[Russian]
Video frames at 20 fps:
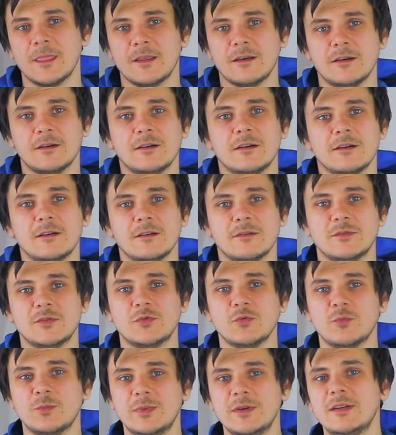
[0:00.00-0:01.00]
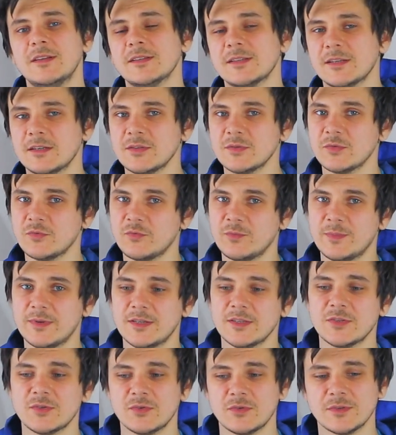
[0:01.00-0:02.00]
а, всю пыль сразу в
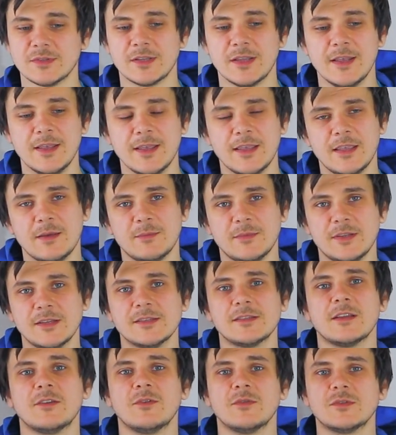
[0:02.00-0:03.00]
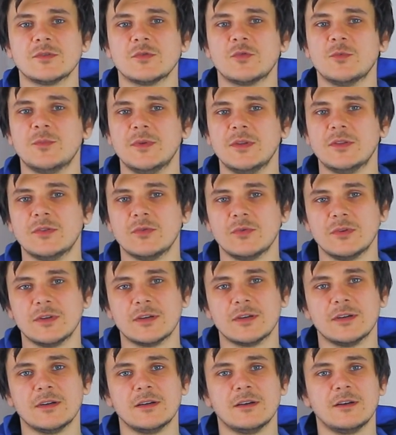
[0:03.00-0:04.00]
пылесос. И мне остается купить
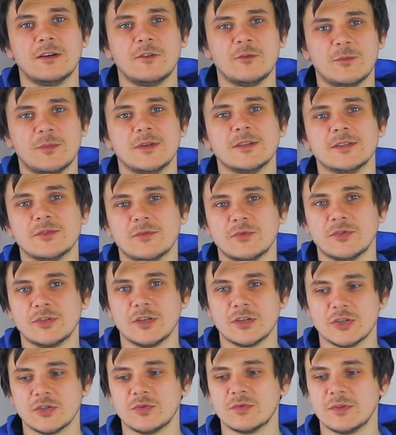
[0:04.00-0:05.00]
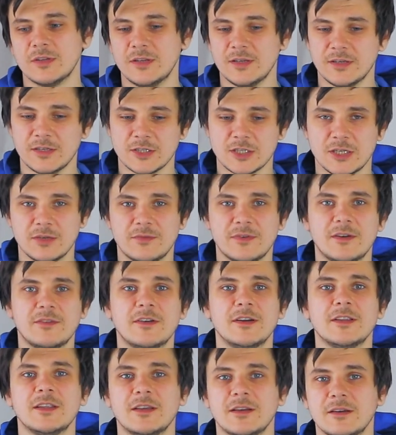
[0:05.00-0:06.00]
только алмазную чашу для
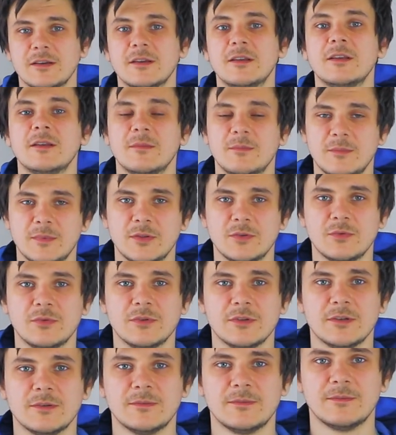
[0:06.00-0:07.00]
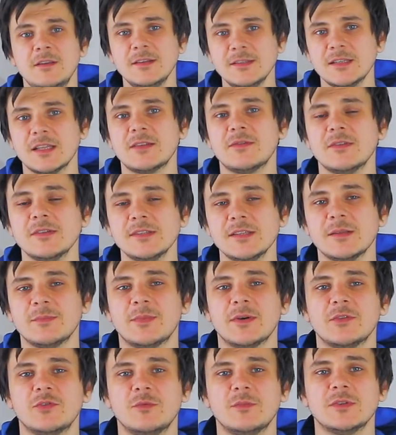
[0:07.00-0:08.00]
шлифования бетона. И, соответственно,
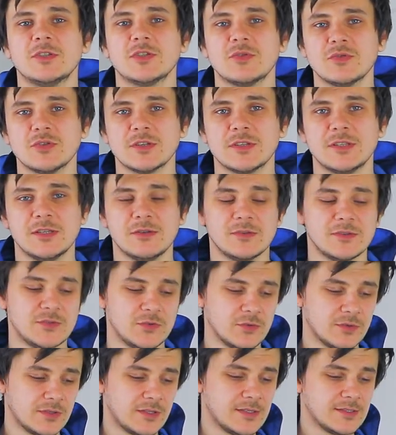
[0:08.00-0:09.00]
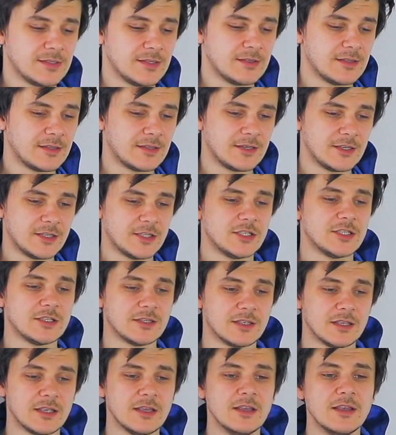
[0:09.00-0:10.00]
подумать, что же делать все-таки с этой
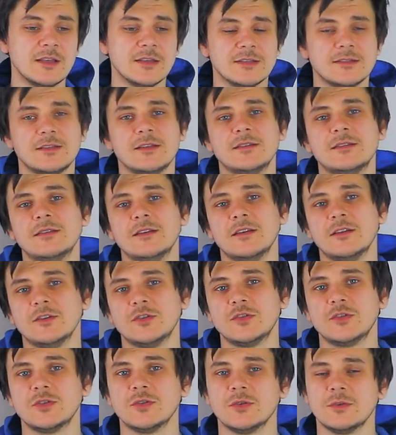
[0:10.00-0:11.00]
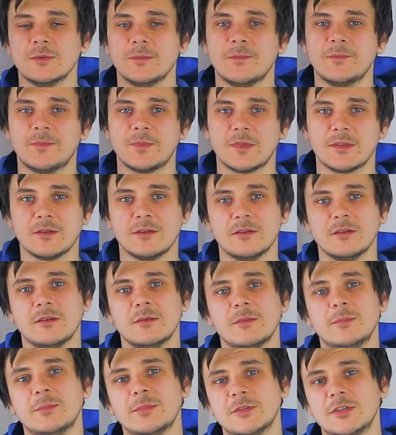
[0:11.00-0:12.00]
трещиной. Здесь я еще
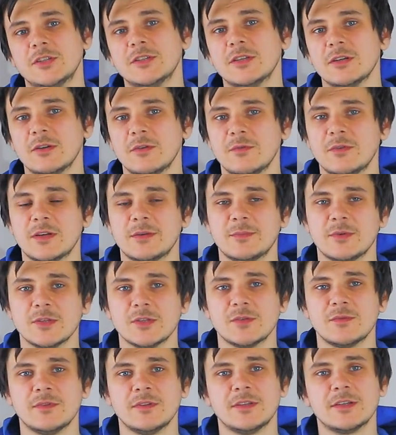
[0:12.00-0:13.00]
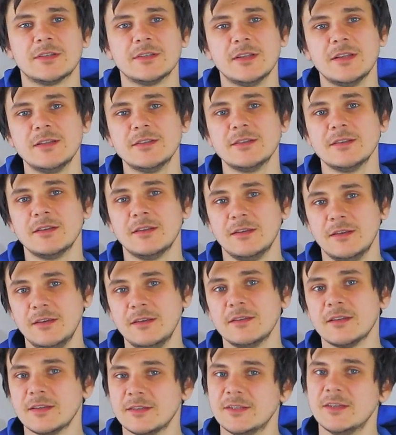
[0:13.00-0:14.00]
э, почитаю информацию в интернете и
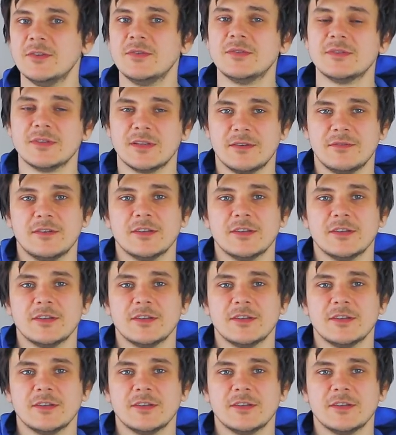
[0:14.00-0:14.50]
надеюсь на